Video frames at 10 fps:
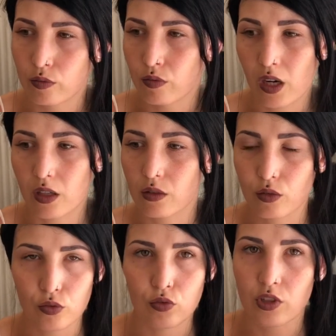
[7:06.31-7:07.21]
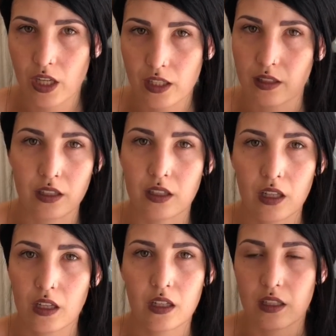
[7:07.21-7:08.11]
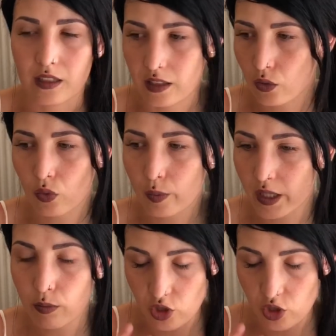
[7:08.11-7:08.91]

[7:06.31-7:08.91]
voilà, le sujet était, compris.